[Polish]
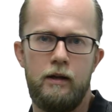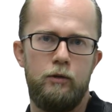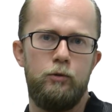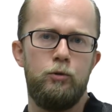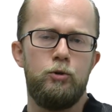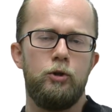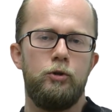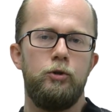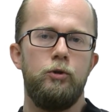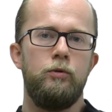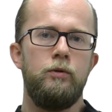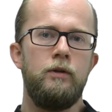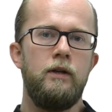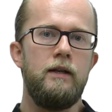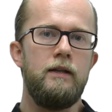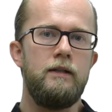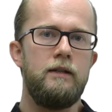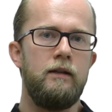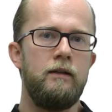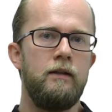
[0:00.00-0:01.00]
Dużo trudniej
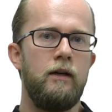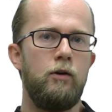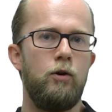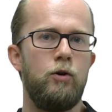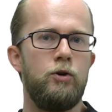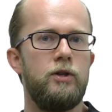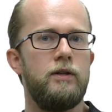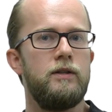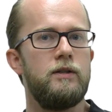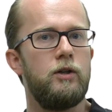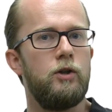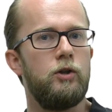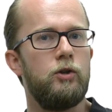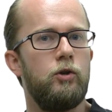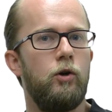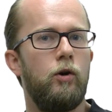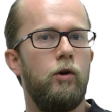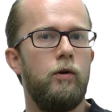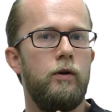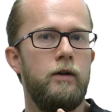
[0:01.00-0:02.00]
jest jednak orzec,
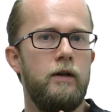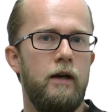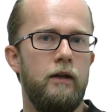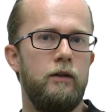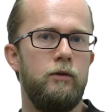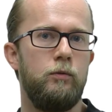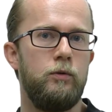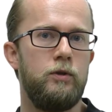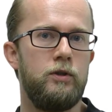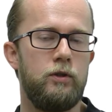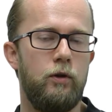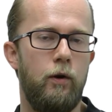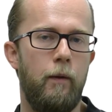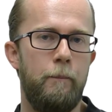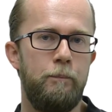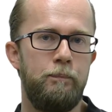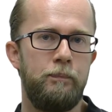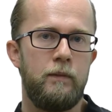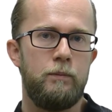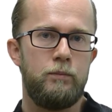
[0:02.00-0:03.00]
kto jadł co.
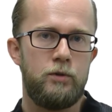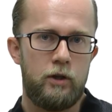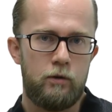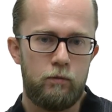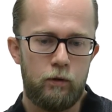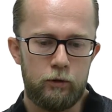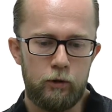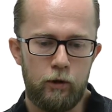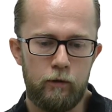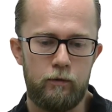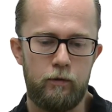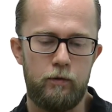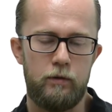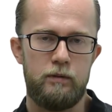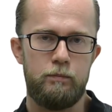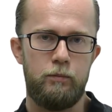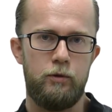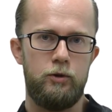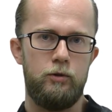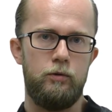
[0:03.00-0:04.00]
Przykładowo,
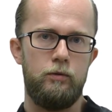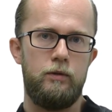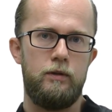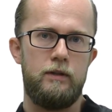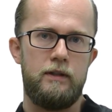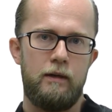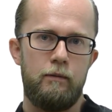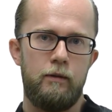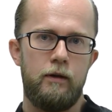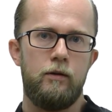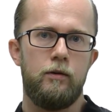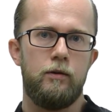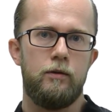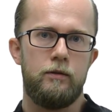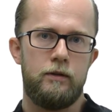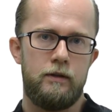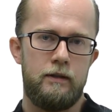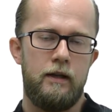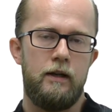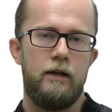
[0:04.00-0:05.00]
spośród
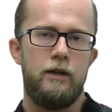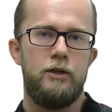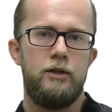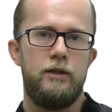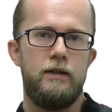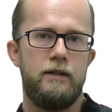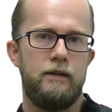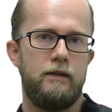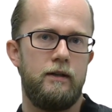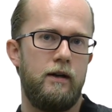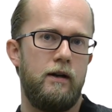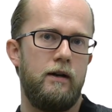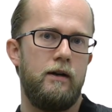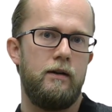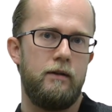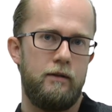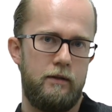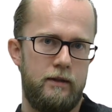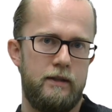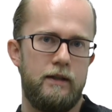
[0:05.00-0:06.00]
całego
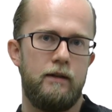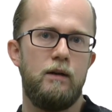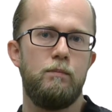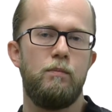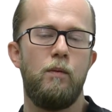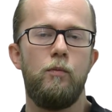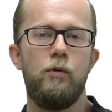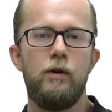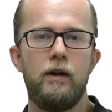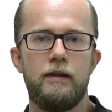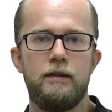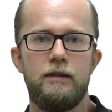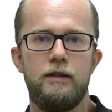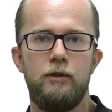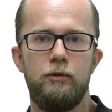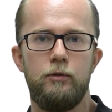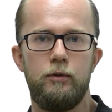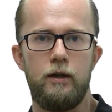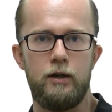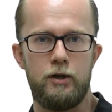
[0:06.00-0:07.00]
znaleziska i całej populacji,
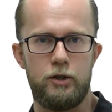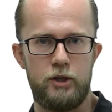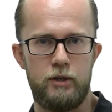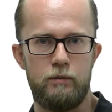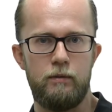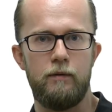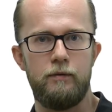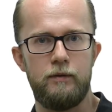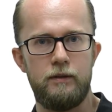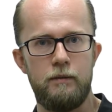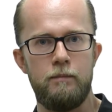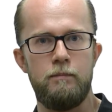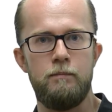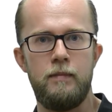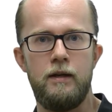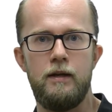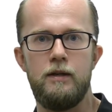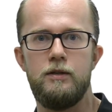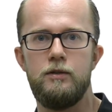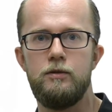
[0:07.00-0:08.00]
która żyła w tym
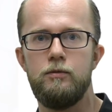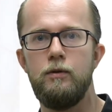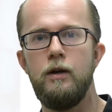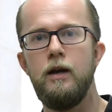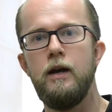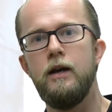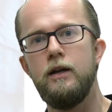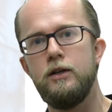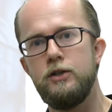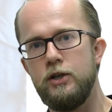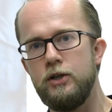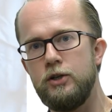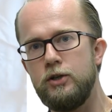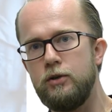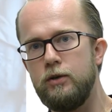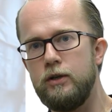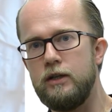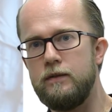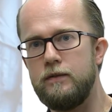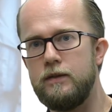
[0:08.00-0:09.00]
miejscu,
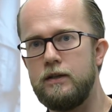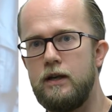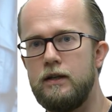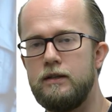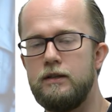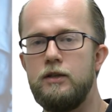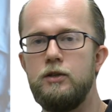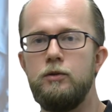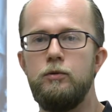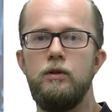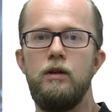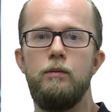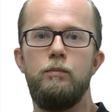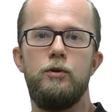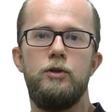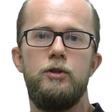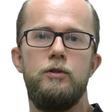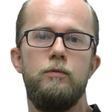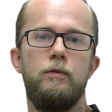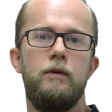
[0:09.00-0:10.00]
ciężko jest wskazać, które
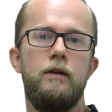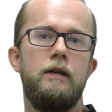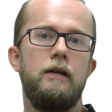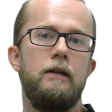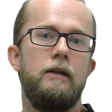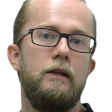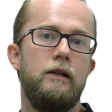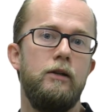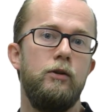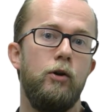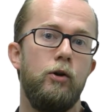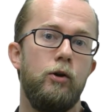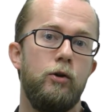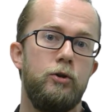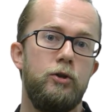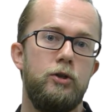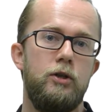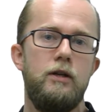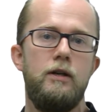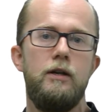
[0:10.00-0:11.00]
posiłki jedli
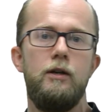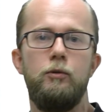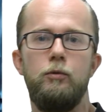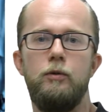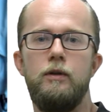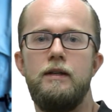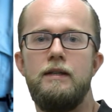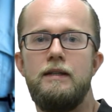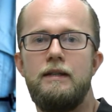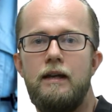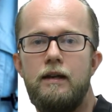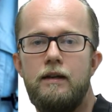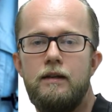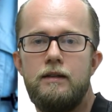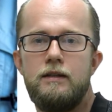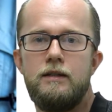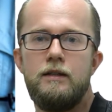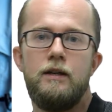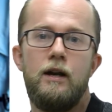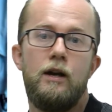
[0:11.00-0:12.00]
dorośli, które
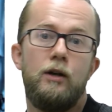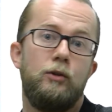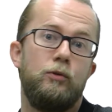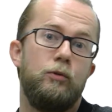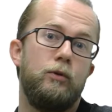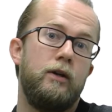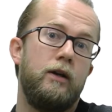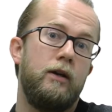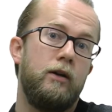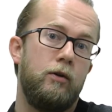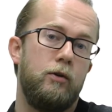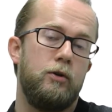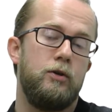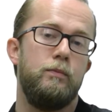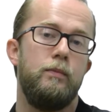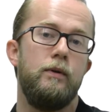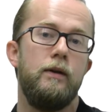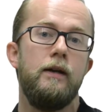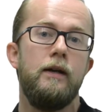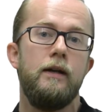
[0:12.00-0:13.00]
starcy, a które
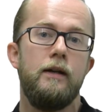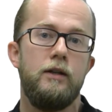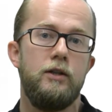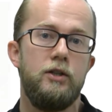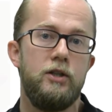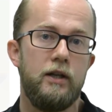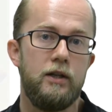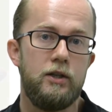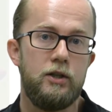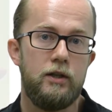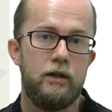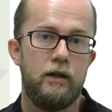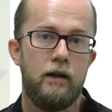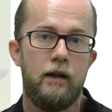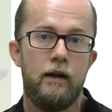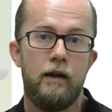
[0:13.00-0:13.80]
choćby dzieci.